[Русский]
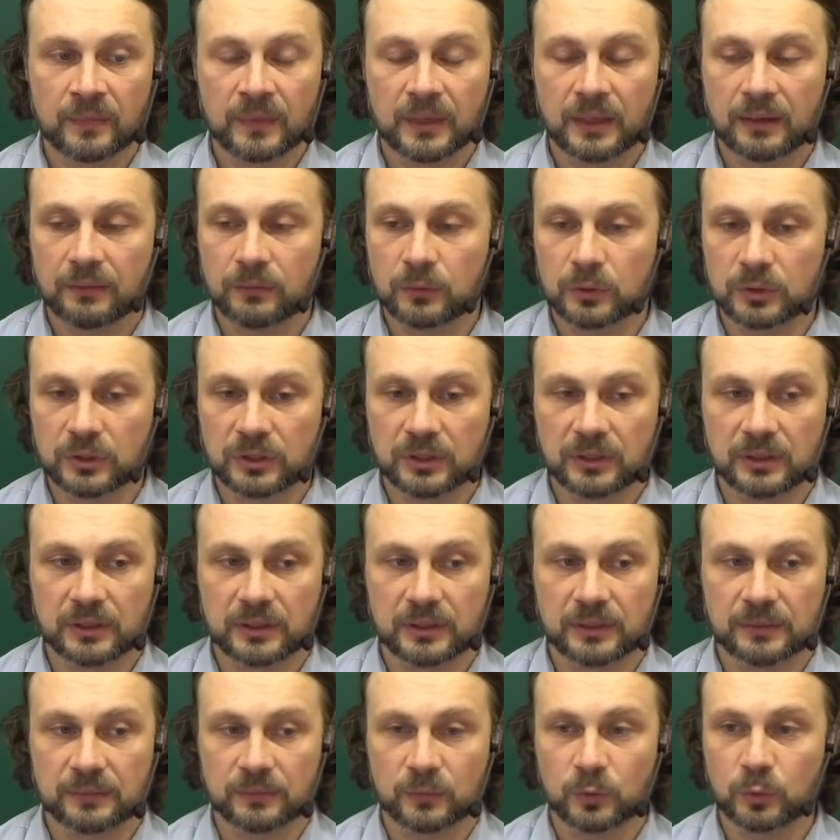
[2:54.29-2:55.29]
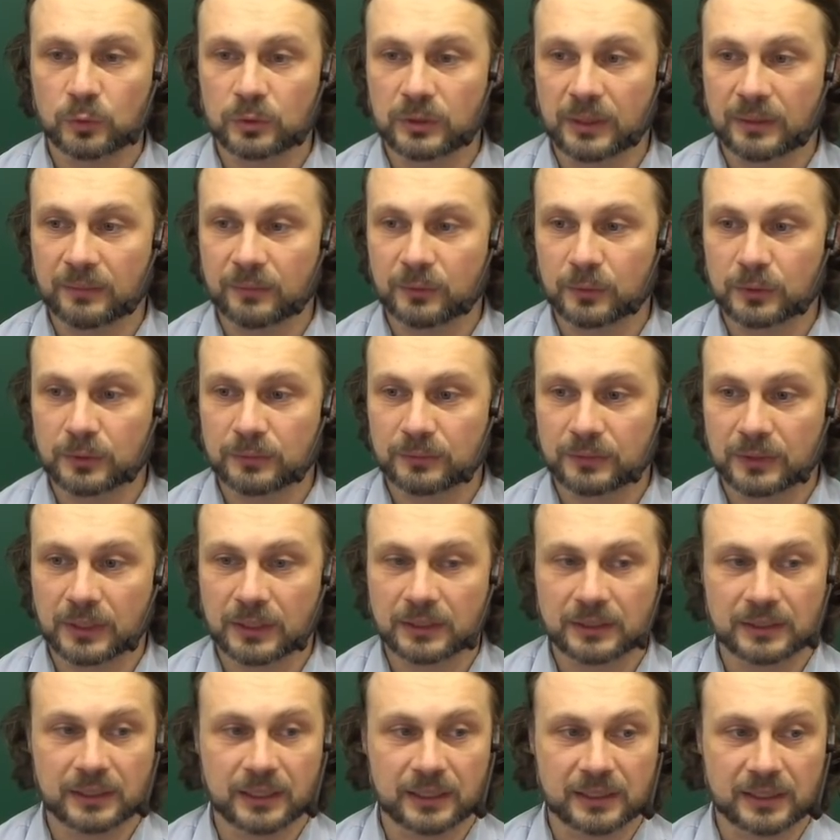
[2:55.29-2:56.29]
вот, а, ну, там вот, вот
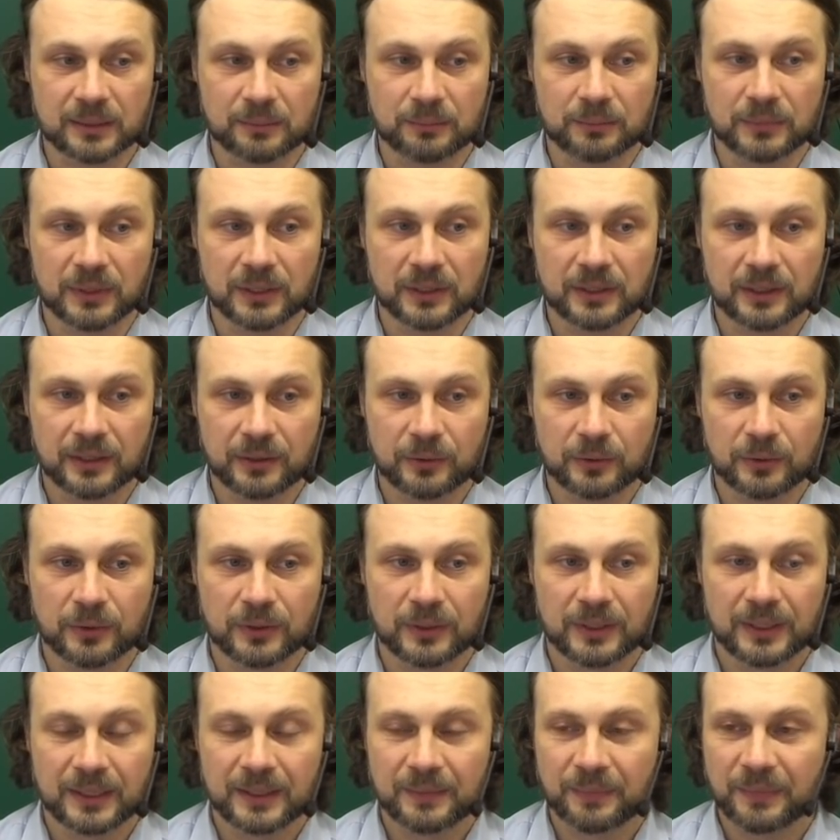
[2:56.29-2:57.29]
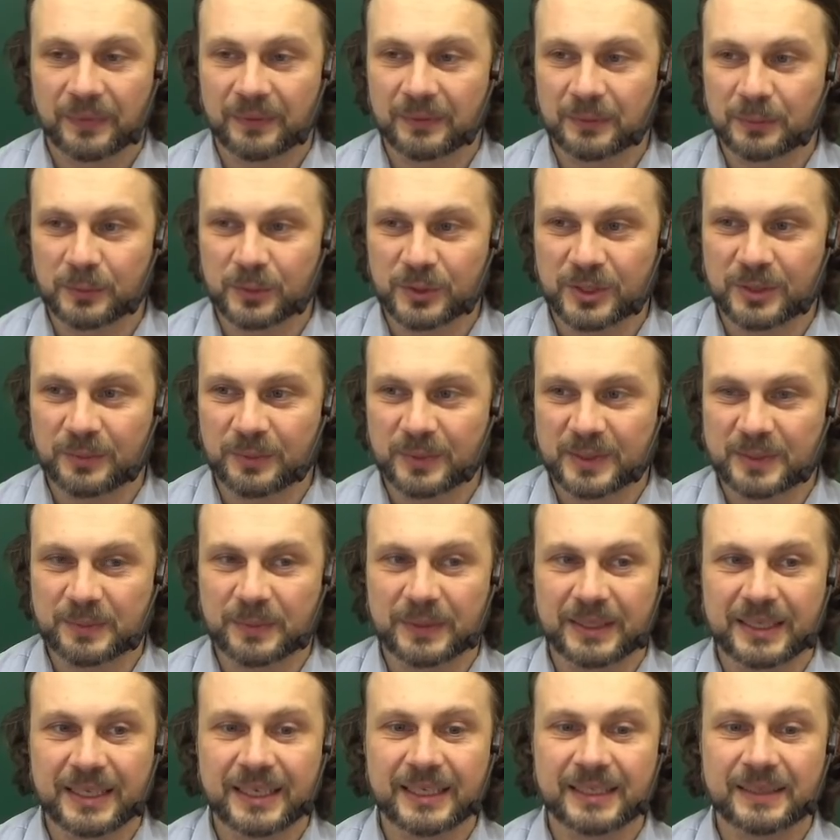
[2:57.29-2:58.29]
это я там мелькаю, вот можно
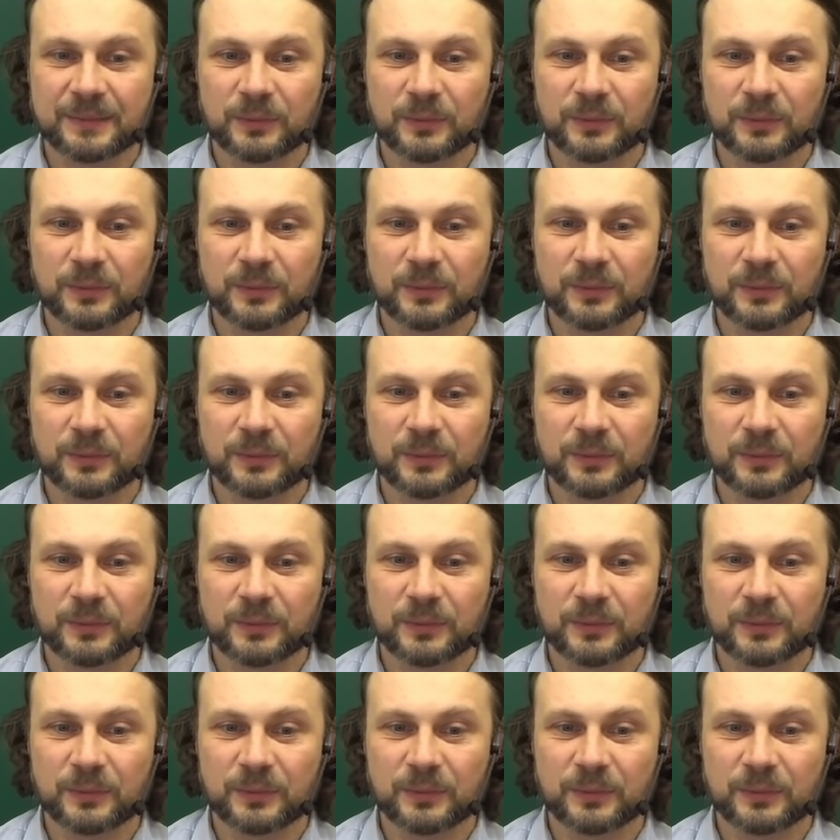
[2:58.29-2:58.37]
посмотреть.